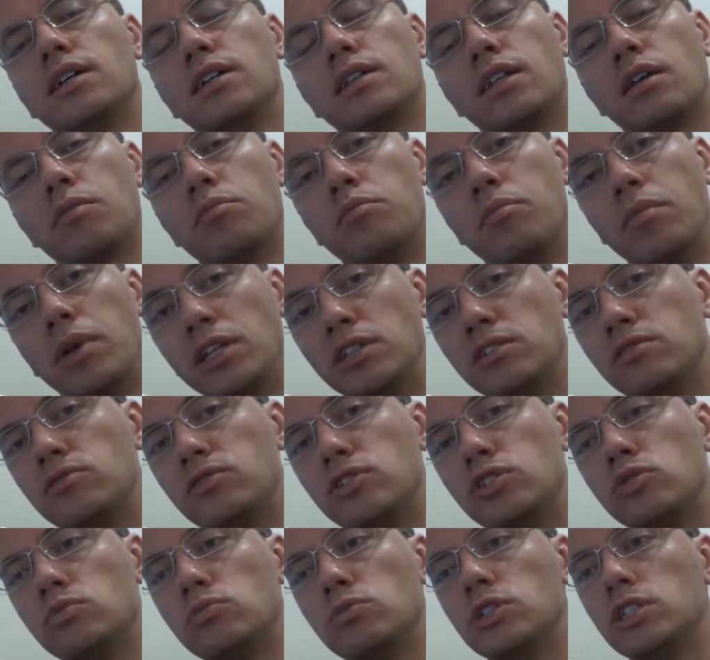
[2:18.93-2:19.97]
Tá bem
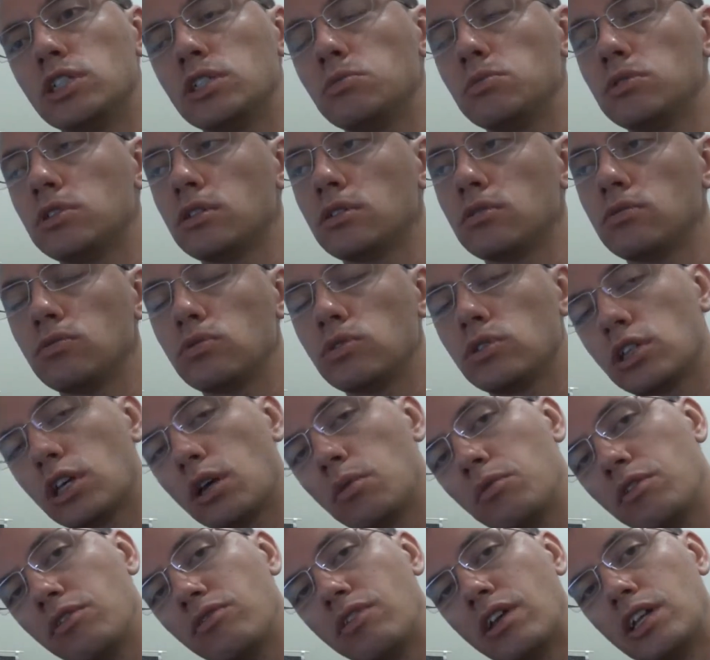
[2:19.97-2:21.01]
difícil mesmo, então o
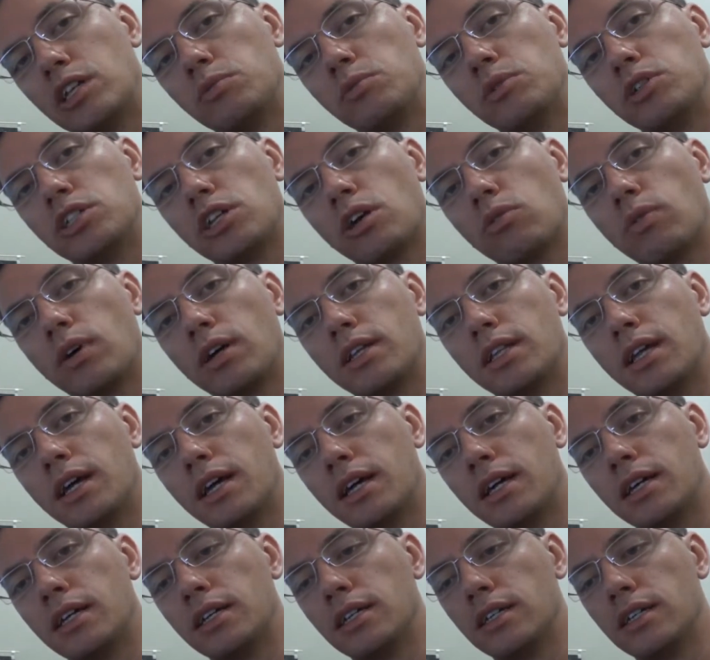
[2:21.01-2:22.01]
esquema é, infelizmente aguardar.